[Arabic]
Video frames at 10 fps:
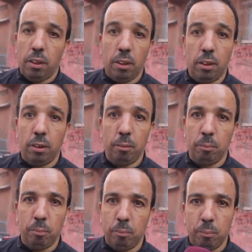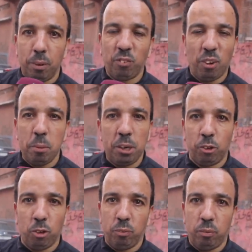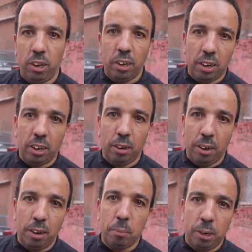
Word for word: أه، ما فهميتش شوف لان راه انا